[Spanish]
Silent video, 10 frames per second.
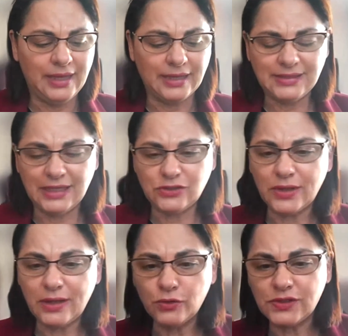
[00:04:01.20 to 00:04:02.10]
de acceso
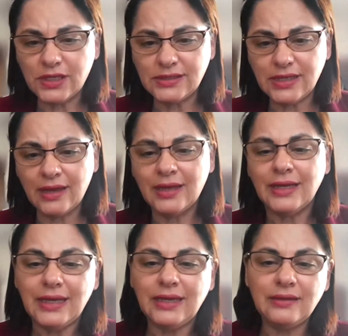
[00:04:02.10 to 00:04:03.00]
a la justicia
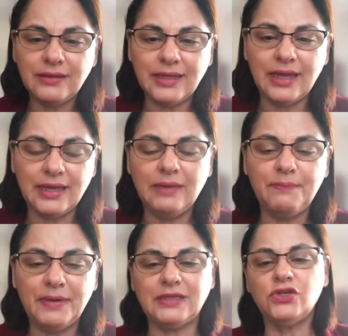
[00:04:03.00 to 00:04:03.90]
y de
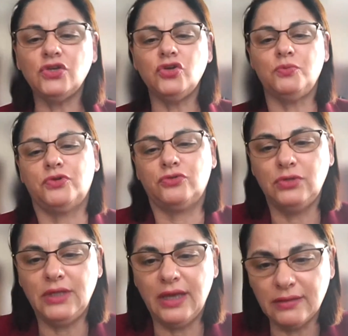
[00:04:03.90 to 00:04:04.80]
equiparación de
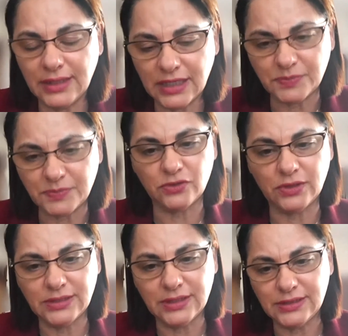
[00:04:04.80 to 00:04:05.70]
oportunidades de las
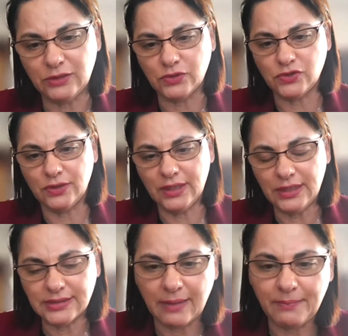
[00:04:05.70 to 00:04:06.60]
personas en situación de
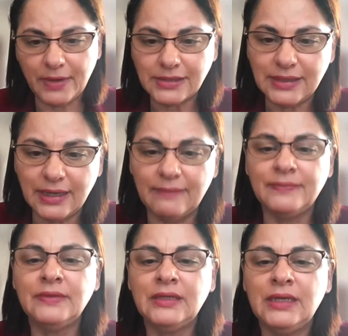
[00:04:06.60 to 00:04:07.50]

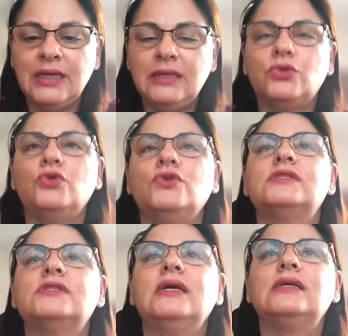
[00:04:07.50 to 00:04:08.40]
discapacidad.
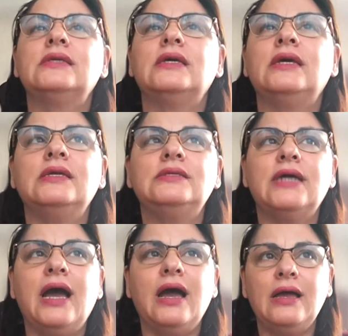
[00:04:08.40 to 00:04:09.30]
Entonces, eh,
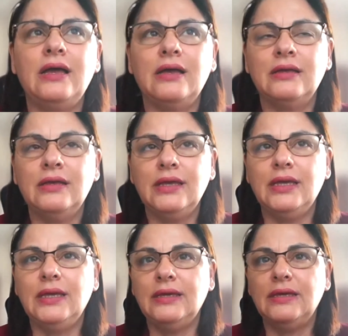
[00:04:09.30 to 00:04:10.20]
ya
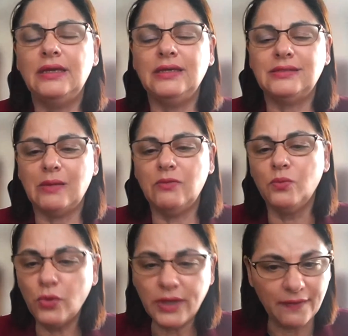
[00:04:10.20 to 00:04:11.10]
eh, estamos
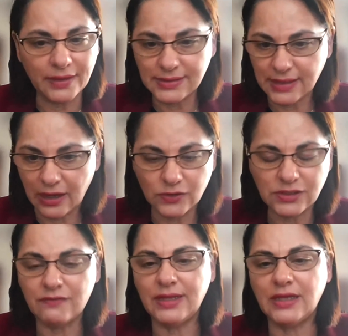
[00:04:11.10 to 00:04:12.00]
muy
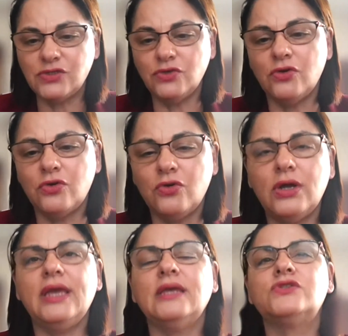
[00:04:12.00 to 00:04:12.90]
avanzados en relación
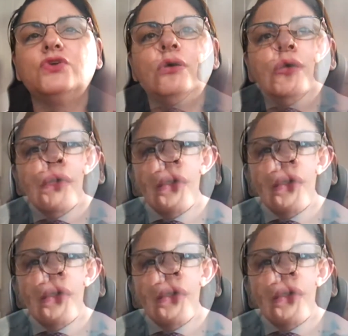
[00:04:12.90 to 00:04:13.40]
con eso.